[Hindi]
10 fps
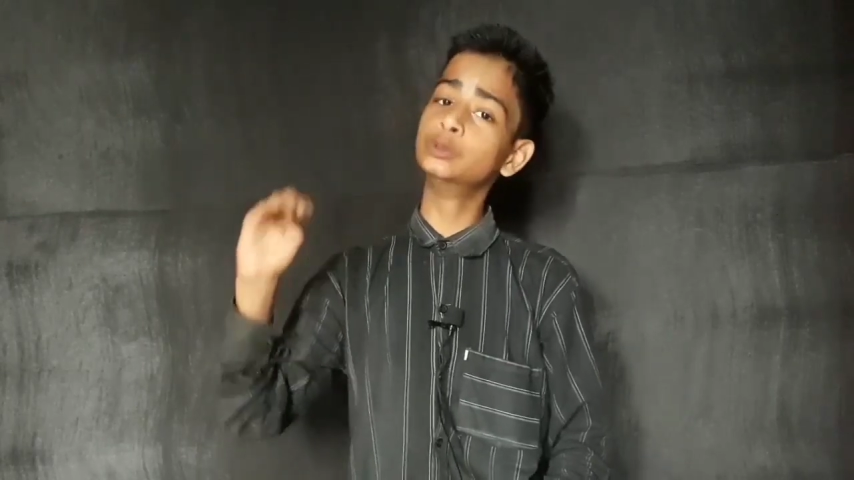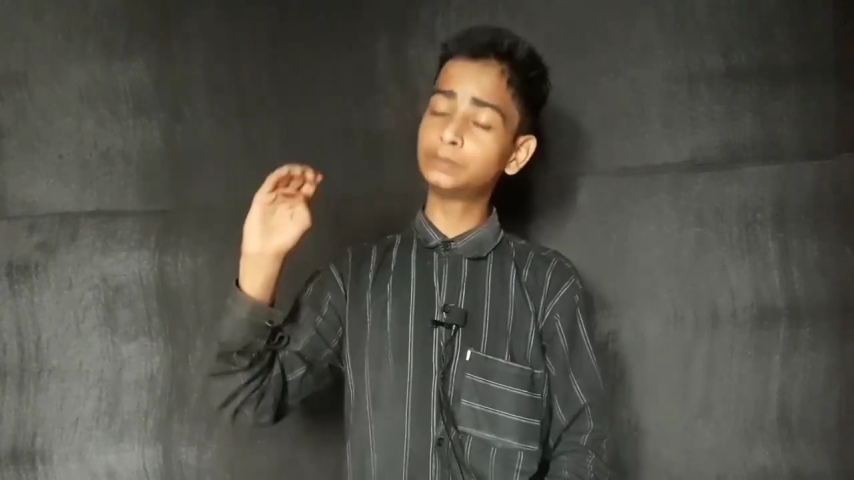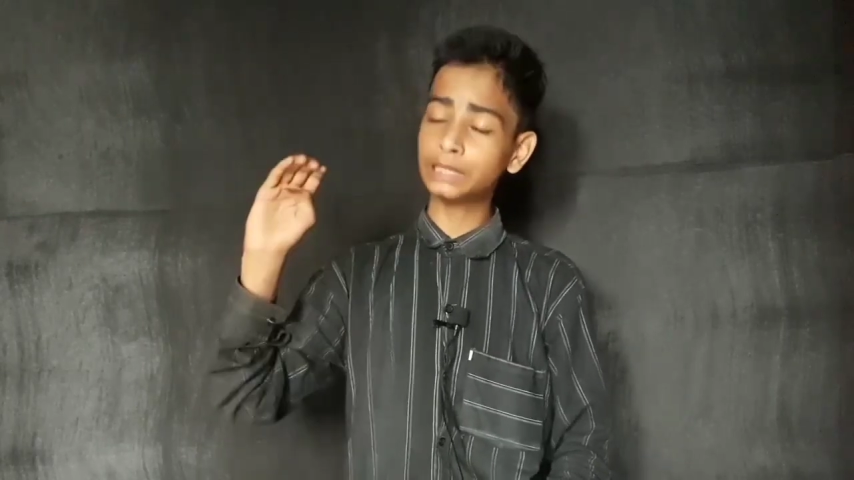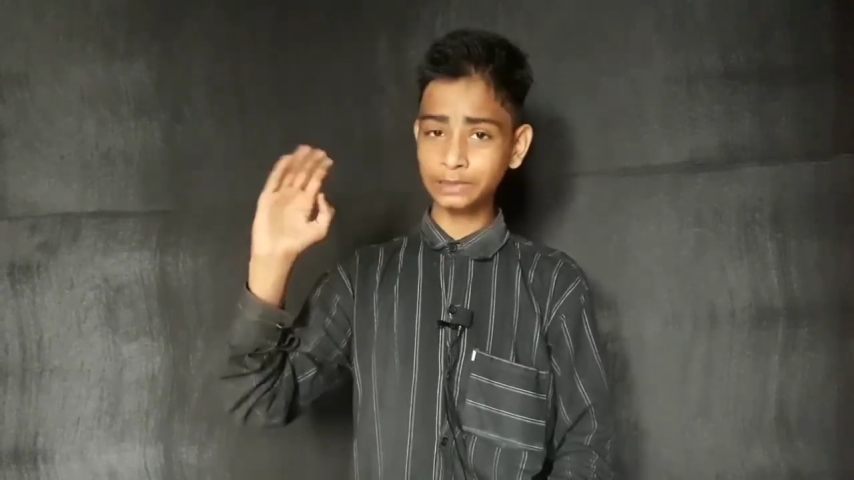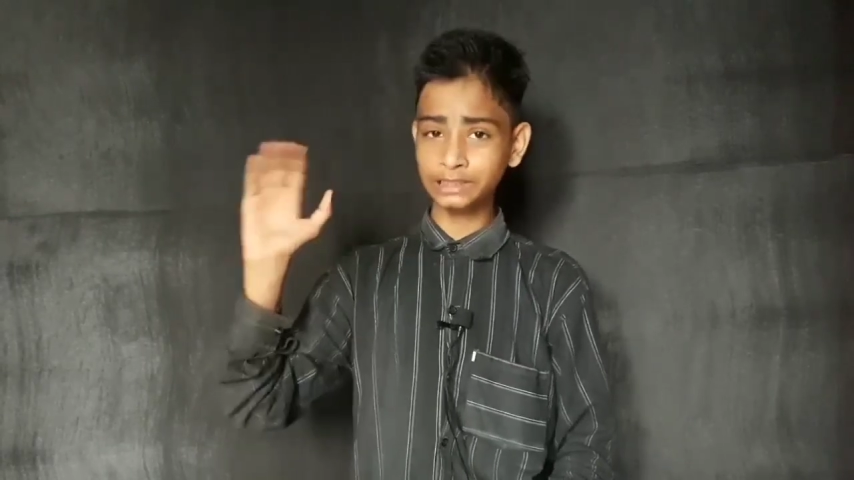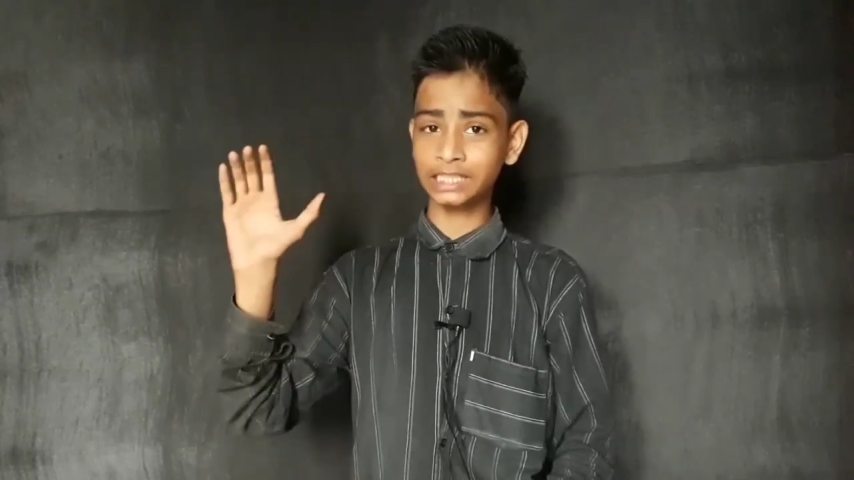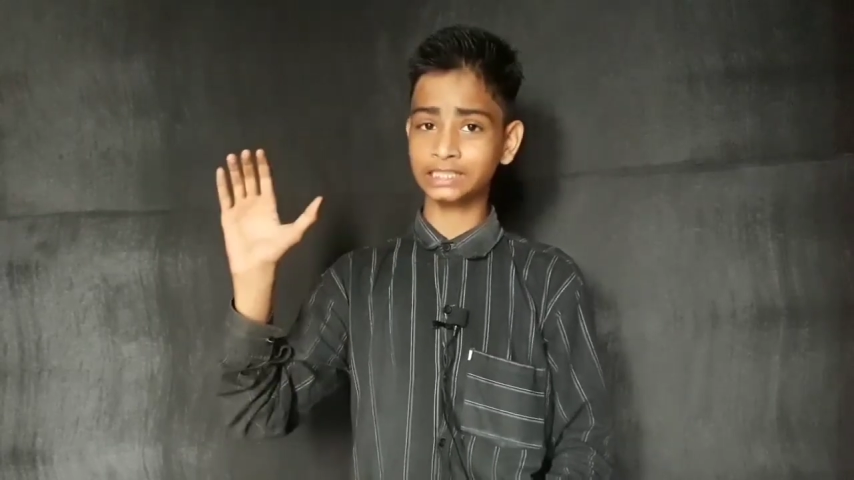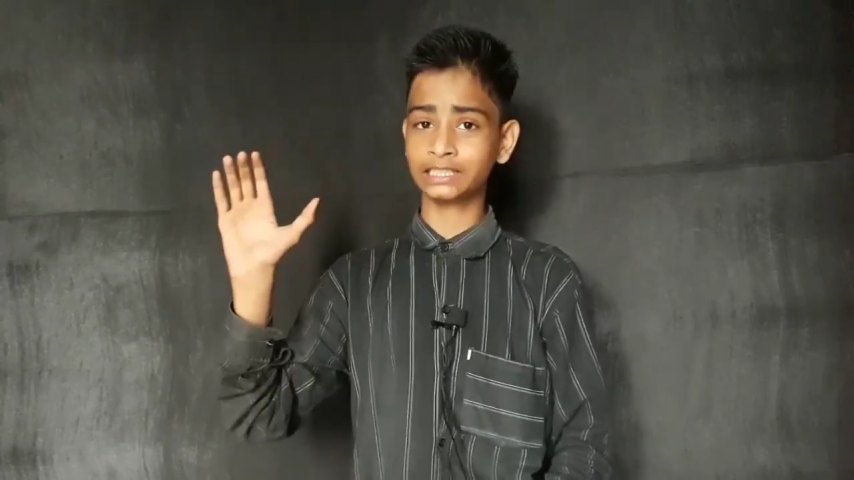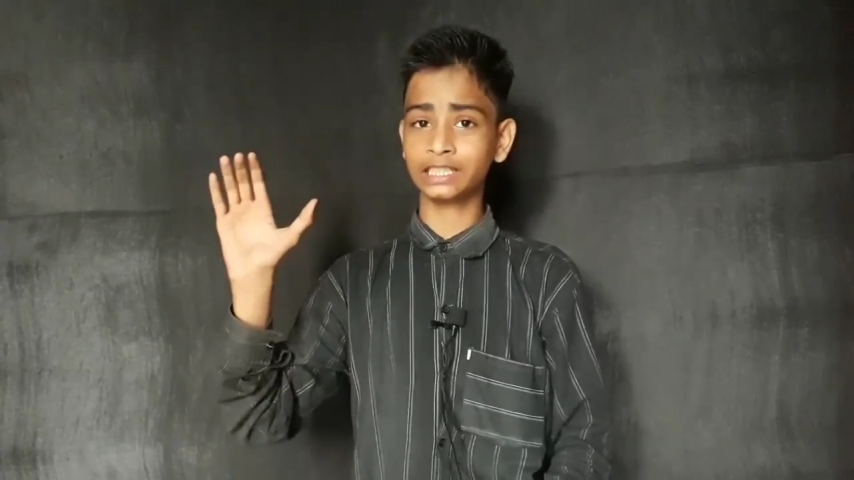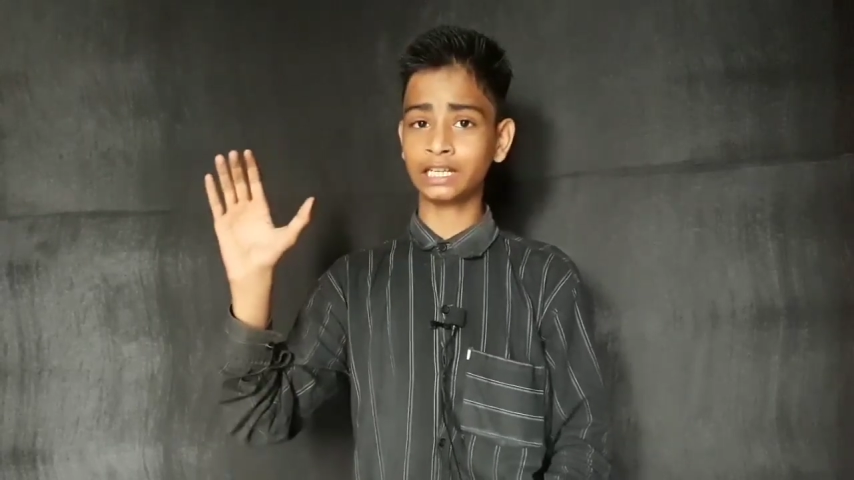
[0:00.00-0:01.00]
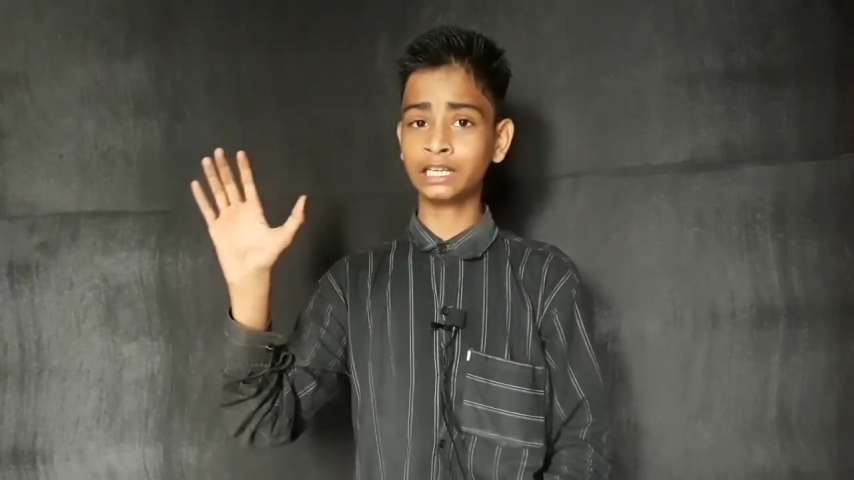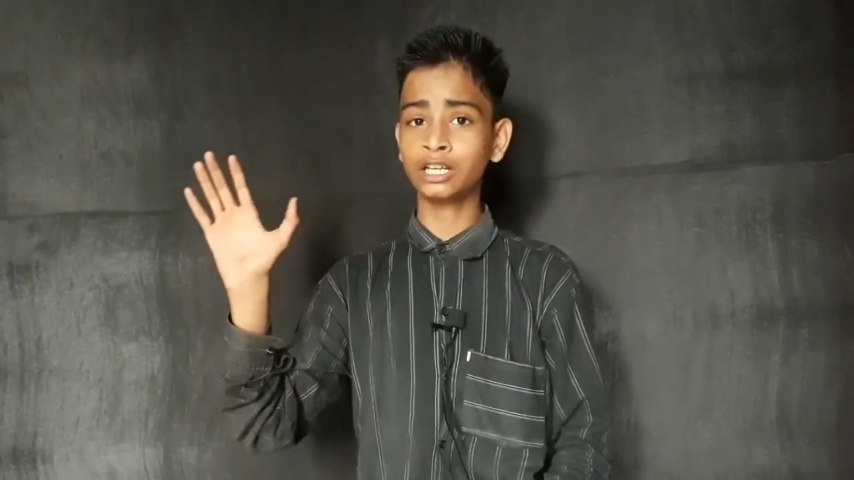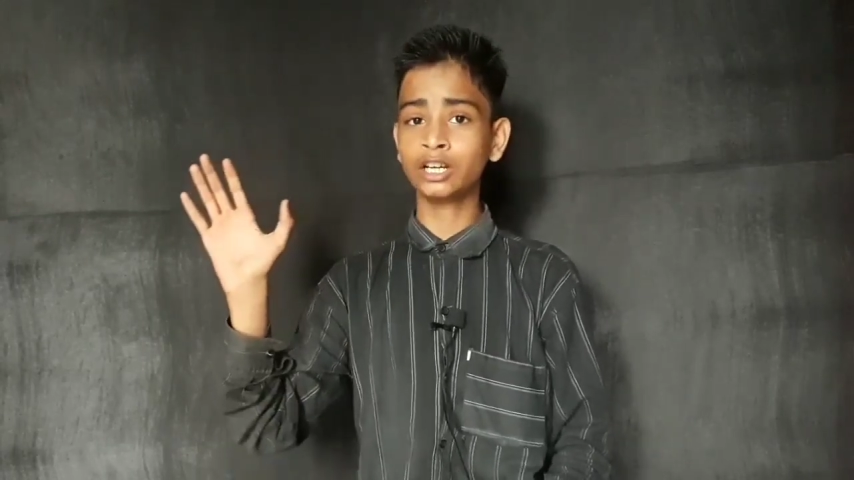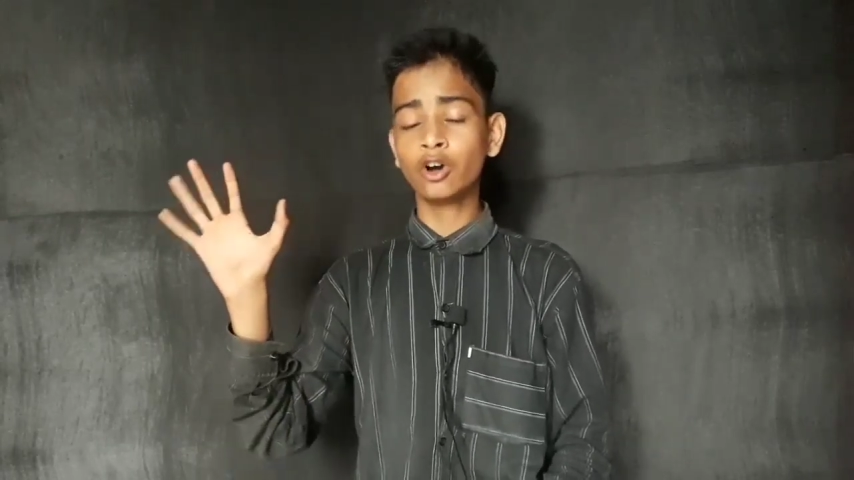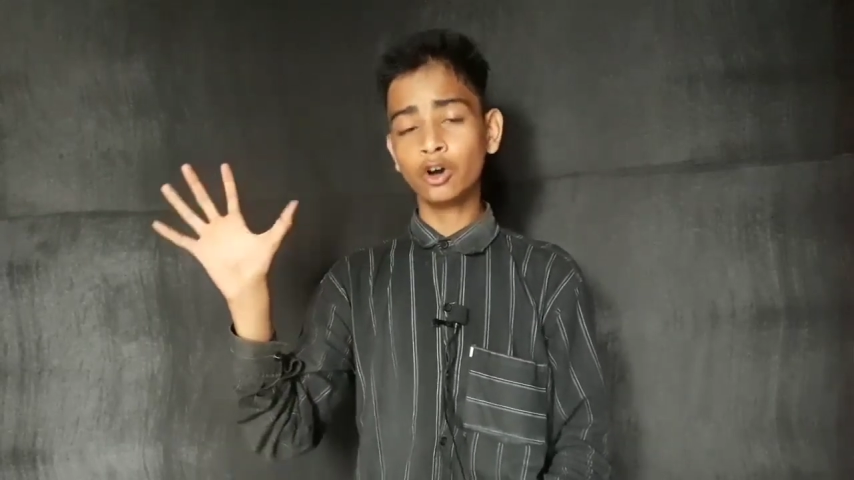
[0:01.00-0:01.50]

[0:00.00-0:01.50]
ऊपर भी जा सकता है